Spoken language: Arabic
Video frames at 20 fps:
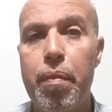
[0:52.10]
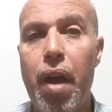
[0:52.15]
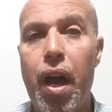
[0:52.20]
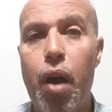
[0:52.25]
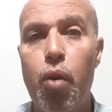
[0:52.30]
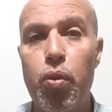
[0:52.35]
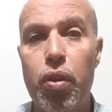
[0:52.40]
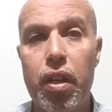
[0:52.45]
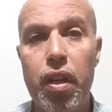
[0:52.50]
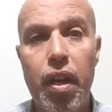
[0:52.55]

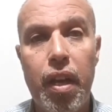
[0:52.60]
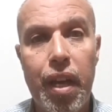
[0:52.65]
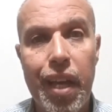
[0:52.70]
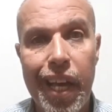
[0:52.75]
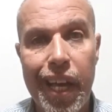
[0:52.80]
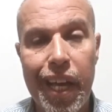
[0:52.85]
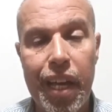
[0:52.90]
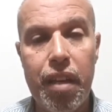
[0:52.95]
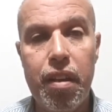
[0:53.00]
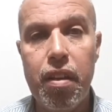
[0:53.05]
معوي
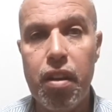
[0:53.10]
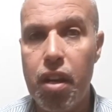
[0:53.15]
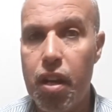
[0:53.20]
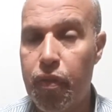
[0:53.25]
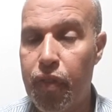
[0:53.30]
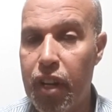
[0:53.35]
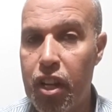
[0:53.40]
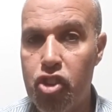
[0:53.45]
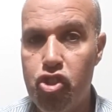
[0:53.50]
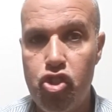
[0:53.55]
غير
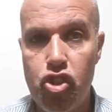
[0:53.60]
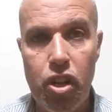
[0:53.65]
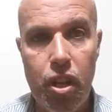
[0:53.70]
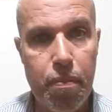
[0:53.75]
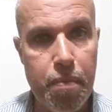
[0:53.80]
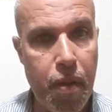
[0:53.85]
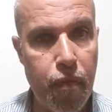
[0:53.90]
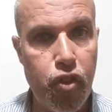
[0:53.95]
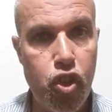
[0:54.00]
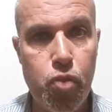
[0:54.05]

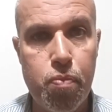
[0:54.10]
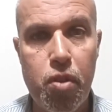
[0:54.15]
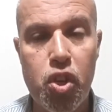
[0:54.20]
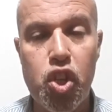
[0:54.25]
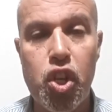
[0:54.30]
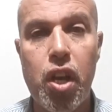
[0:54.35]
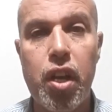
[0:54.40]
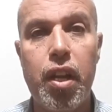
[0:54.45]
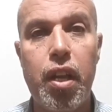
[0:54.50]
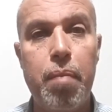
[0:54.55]
الفلاجيل مفيش
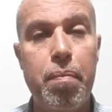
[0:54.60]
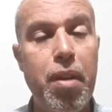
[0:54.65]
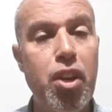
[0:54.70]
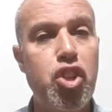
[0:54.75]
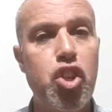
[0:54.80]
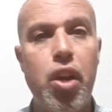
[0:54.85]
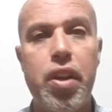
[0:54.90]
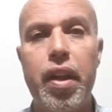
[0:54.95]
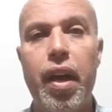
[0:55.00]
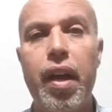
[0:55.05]
مشاكل
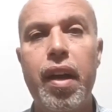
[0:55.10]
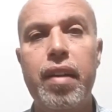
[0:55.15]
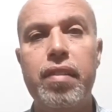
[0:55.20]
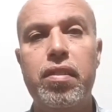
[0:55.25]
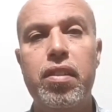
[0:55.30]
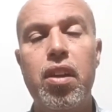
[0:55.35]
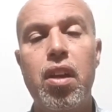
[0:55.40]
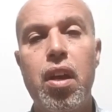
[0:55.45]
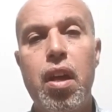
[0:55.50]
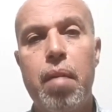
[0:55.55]
بشري
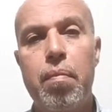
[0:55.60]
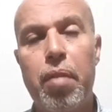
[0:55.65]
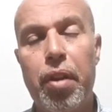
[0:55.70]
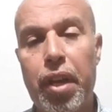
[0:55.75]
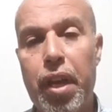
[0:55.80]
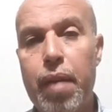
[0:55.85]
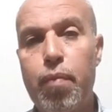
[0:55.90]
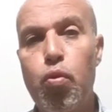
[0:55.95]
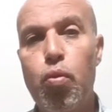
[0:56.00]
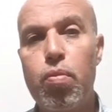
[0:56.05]
عادي
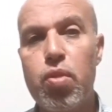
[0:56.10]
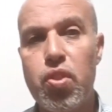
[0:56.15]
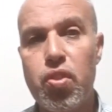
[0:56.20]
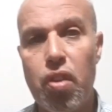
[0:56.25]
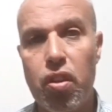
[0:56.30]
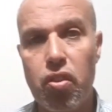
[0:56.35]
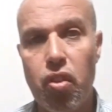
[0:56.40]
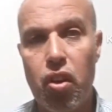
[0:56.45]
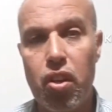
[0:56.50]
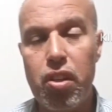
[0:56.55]
بجيبه من
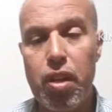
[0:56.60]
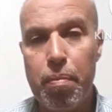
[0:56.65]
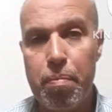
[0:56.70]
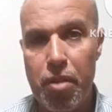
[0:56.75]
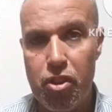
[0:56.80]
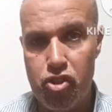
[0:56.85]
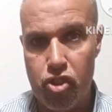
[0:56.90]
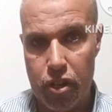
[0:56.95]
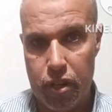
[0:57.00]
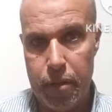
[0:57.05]
الصيدليه
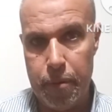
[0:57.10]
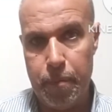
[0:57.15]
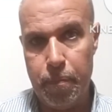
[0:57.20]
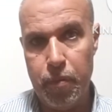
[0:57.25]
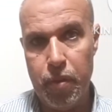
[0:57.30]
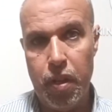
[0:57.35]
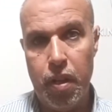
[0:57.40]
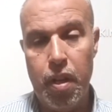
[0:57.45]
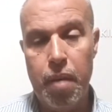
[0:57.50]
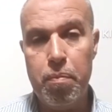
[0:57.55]
البشري
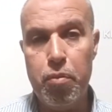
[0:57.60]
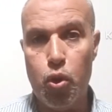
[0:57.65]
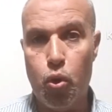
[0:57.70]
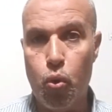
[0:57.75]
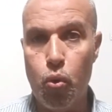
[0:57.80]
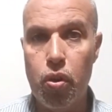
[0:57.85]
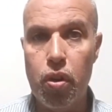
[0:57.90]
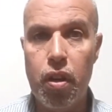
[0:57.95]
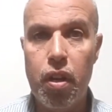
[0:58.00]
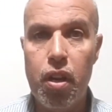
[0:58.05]

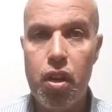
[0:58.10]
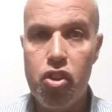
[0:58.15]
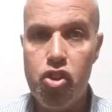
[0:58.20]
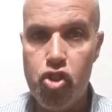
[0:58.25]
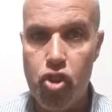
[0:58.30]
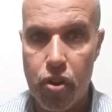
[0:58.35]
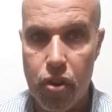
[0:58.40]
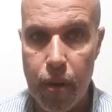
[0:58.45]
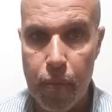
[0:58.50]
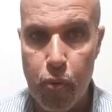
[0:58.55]
بيكون
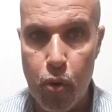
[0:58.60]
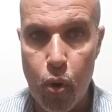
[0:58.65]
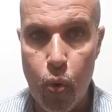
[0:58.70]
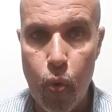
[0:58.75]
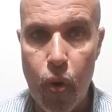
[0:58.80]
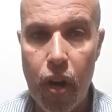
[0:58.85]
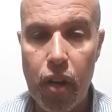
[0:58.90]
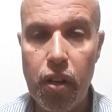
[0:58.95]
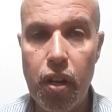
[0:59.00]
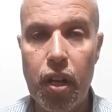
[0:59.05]
شراب
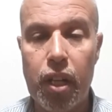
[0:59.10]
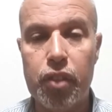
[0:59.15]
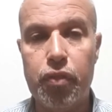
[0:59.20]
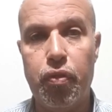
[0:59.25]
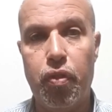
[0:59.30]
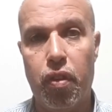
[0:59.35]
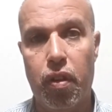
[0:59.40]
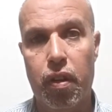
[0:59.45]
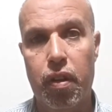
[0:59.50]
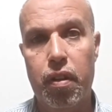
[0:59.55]
هو
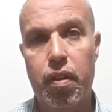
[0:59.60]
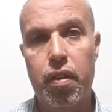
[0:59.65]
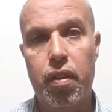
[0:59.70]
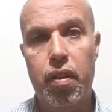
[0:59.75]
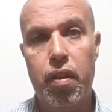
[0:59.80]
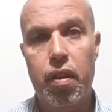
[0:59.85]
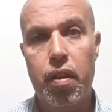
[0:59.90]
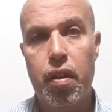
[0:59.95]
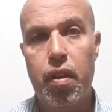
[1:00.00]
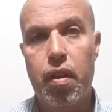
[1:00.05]
للاطفال
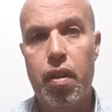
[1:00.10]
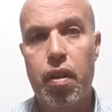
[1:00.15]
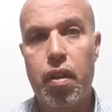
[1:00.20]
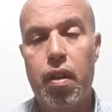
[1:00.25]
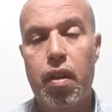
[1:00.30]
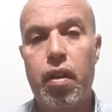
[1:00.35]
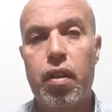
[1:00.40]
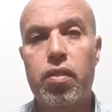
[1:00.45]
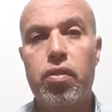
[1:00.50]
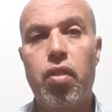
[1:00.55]

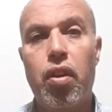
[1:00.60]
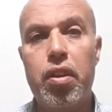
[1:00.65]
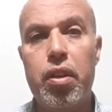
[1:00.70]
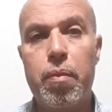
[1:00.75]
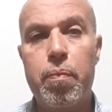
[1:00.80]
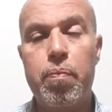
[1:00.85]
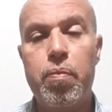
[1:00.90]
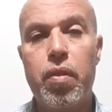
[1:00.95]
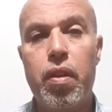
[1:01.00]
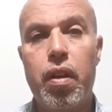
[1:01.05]

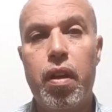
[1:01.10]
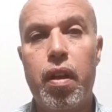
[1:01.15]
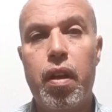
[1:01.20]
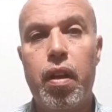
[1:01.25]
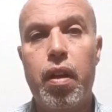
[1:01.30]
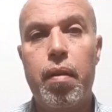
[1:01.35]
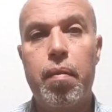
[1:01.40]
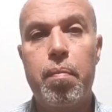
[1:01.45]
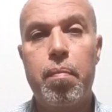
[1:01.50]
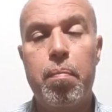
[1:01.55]
طيب
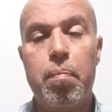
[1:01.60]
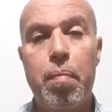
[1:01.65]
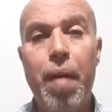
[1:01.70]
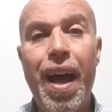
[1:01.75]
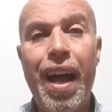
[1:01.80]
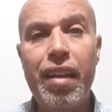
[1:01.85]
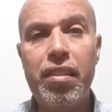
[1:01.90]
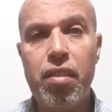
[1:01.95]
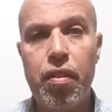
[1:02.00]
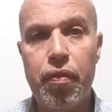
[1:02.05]

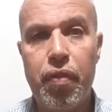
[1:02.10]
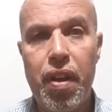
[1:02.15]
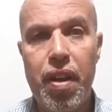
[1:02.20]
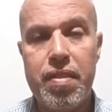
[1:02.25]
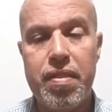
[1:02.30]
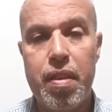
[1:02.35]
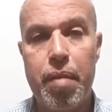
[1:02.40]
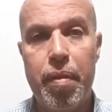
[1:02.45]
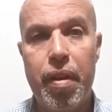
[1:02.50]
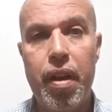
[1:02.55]
بعد
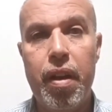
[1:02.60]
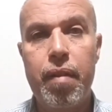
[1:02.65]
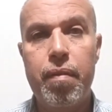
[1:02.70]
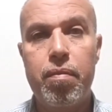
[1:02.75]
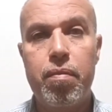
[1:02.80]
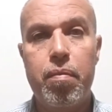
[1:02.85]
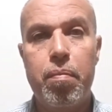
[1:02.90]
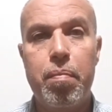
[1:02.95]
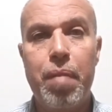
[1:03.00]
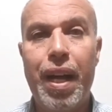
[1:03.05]
الفأس بقى
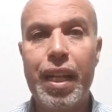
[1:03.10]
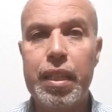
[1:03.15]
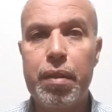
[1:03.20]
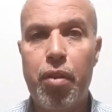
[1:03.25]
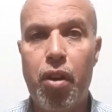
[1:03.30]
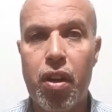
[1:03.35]
بعد ما